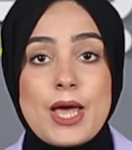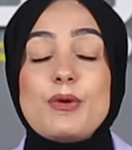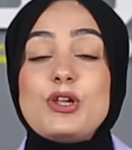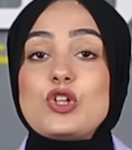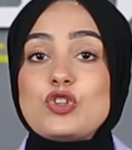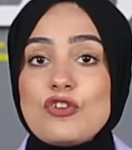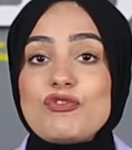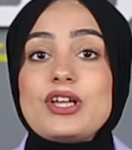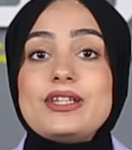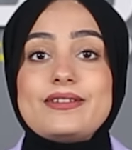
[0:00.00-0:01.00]

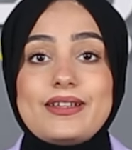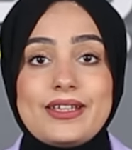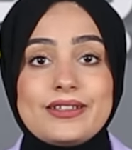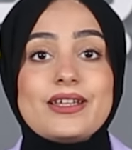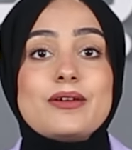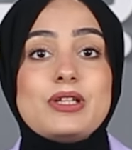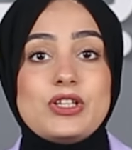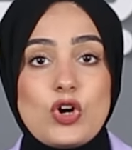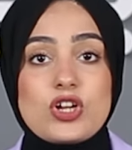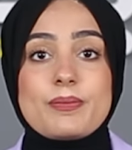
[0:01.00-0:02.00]
بالإضافة ل 3
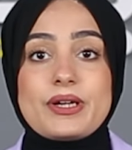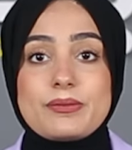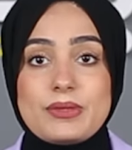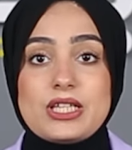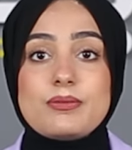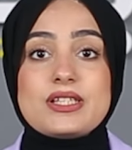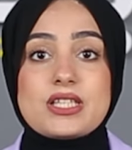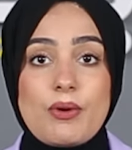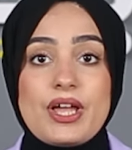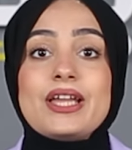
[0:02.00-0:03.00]
مليار برميل من
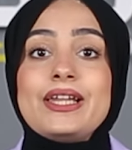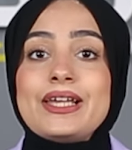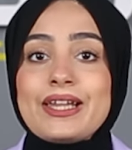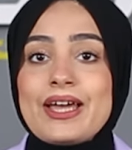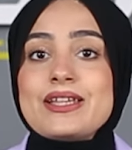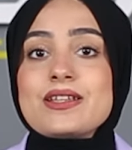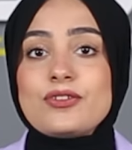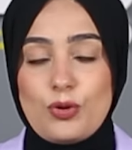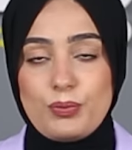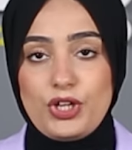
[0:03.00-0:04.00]
سوائل الغاز
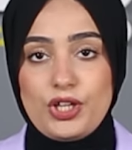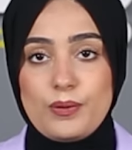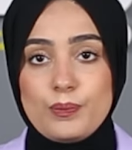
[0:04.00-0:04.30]
الطبيعي